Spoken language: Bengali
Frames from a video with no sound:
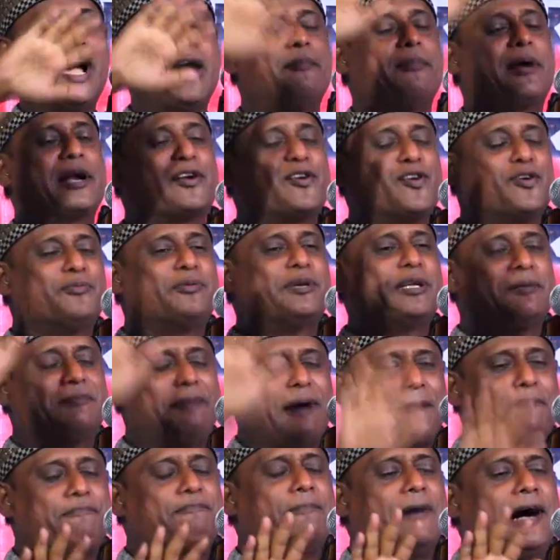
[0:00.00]
আমার নবীর
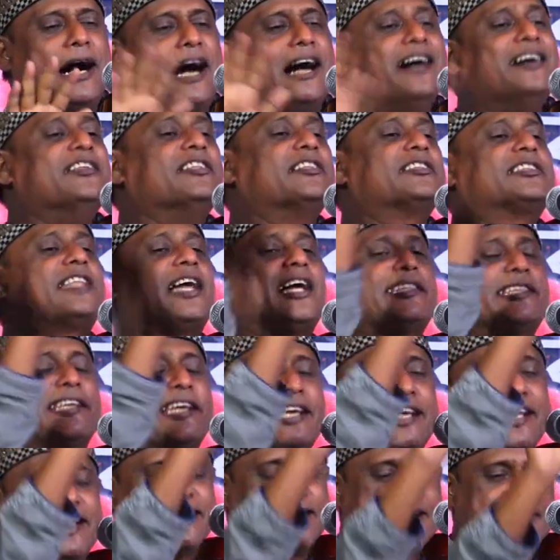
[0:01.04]
বাপ মা
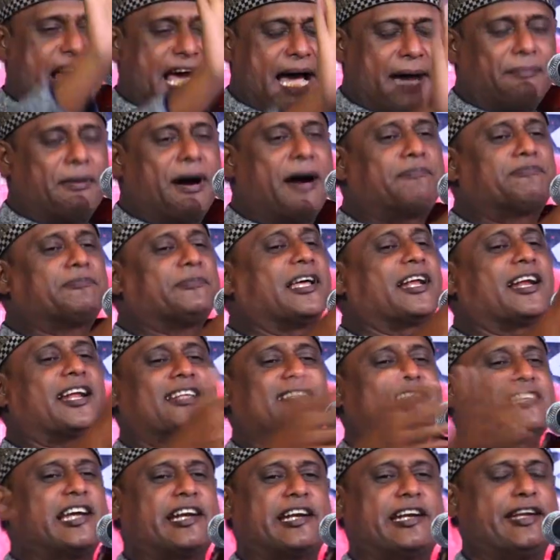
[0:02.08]
তাদের নাম আপনারা
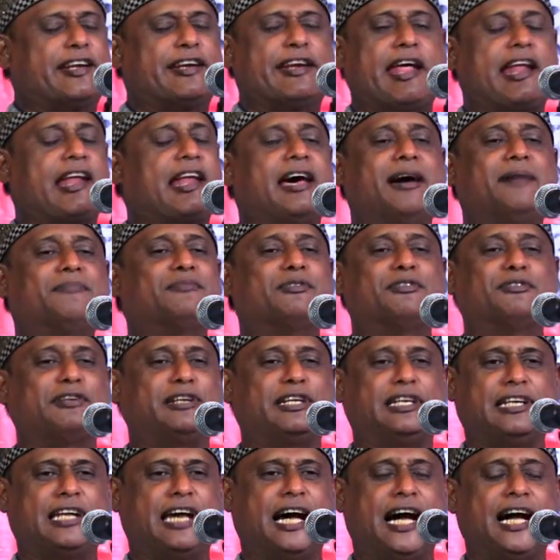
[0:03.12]
জানেন
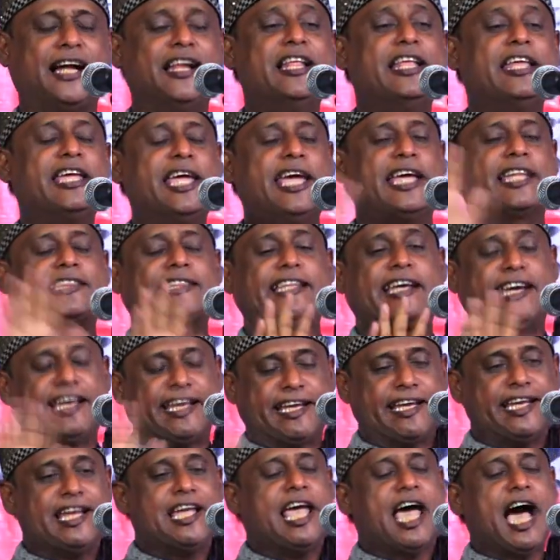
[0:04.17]
আলহামদুলিল্লাহ এতে
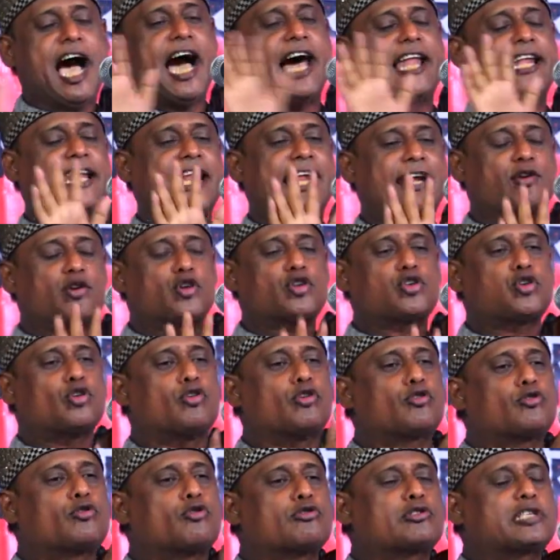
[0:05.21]
আল্লাহ রসুল
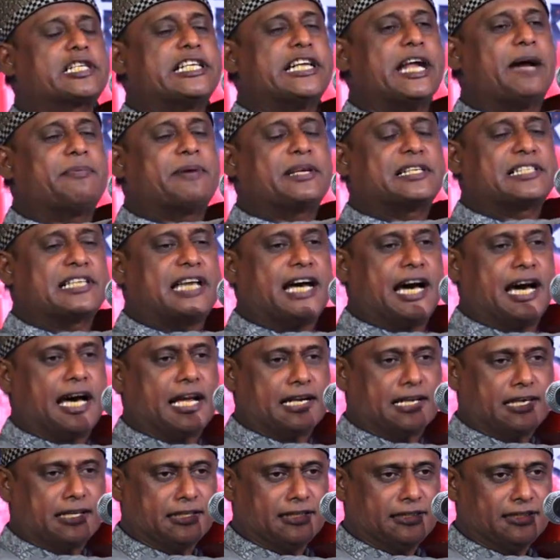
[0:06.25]
খুশি না বেজা
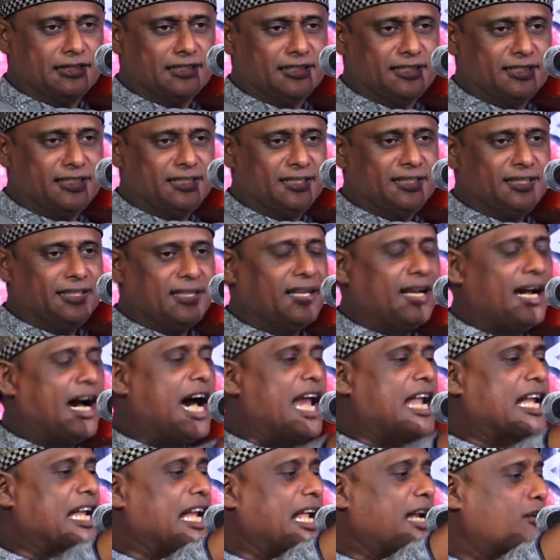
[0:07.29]

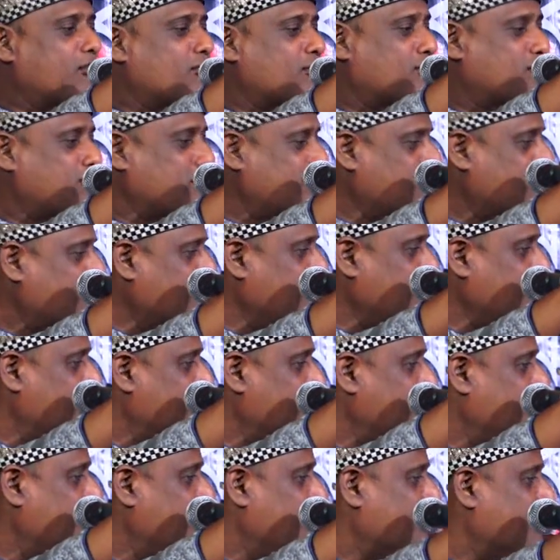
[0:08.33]
আল্লাহ রসুল
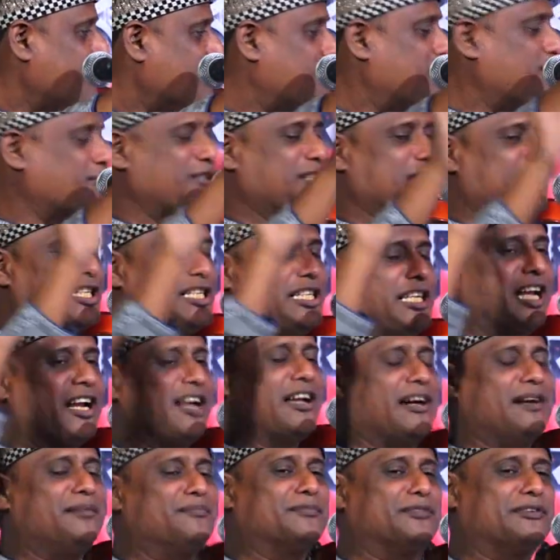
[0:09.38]
খুশি
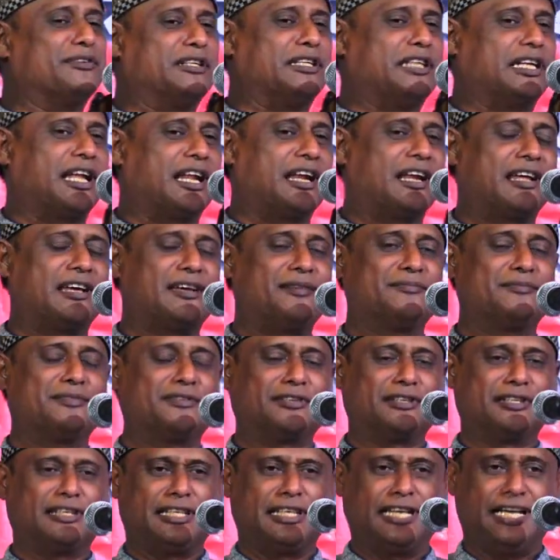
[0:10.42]
আলহামদুলিল্লাহ
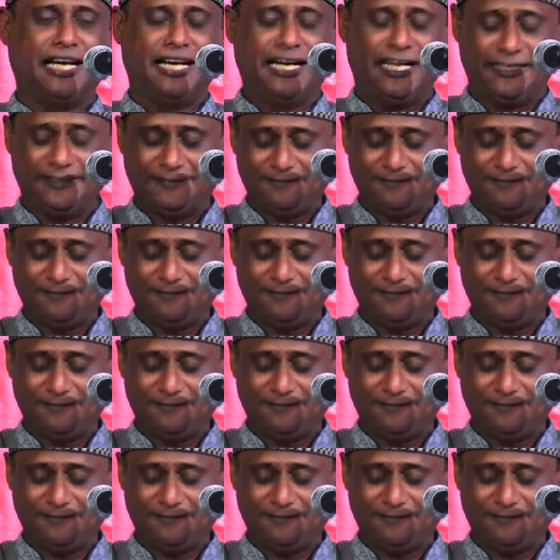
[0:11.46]
আলহামদুলিল্লাহ